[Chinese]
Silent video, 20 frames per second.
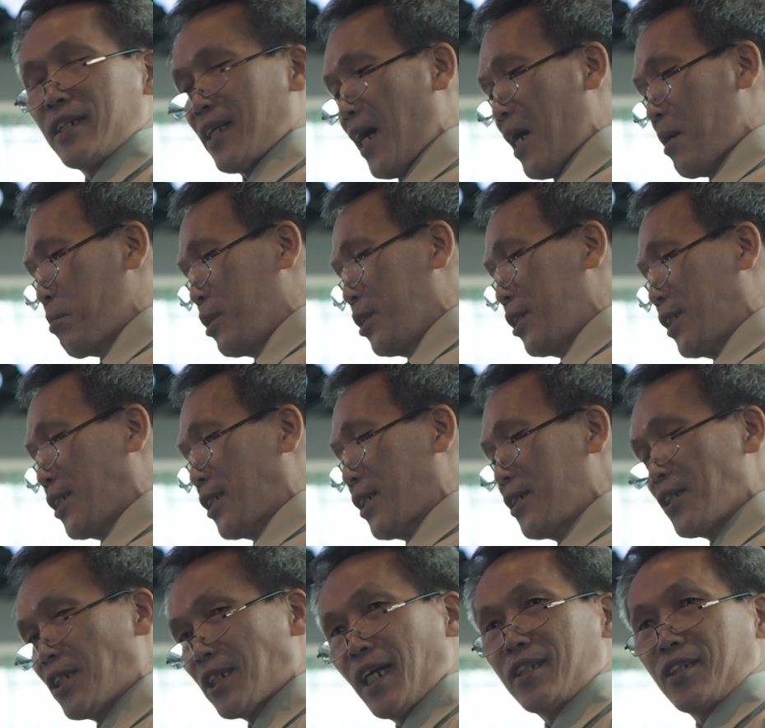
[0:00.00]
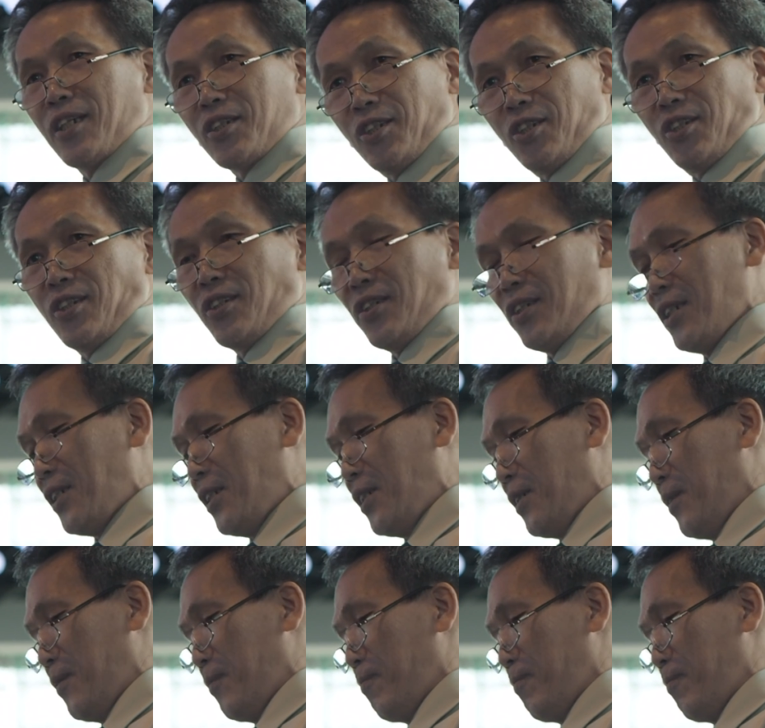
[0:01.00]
他们身上的旨意，